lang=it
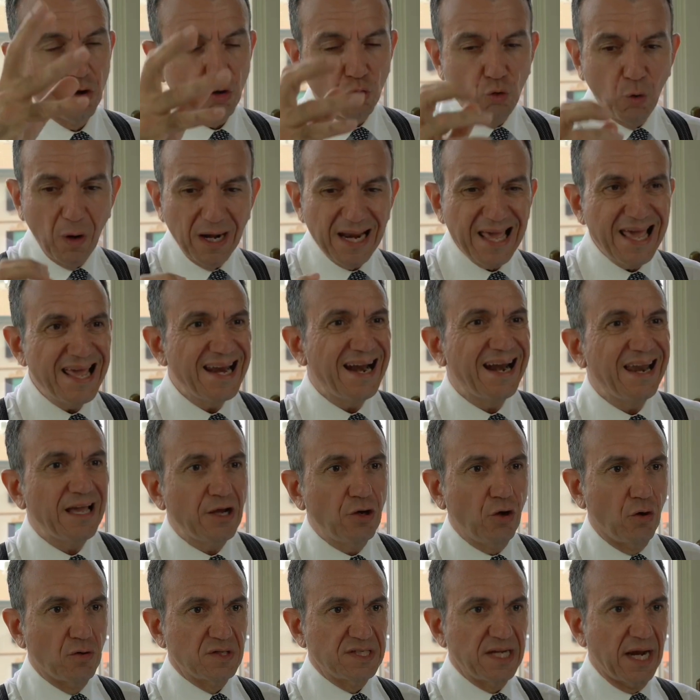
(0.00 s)
Qual era la
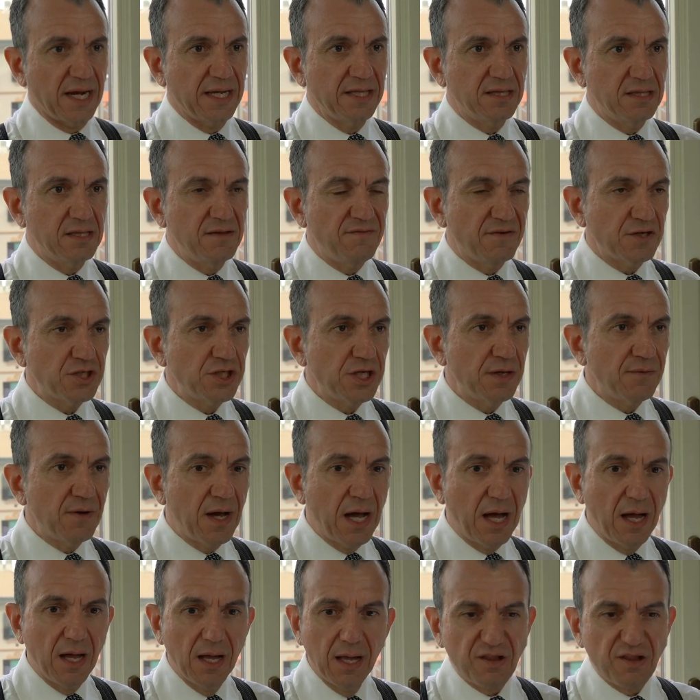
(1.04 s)
cosa che ti faceva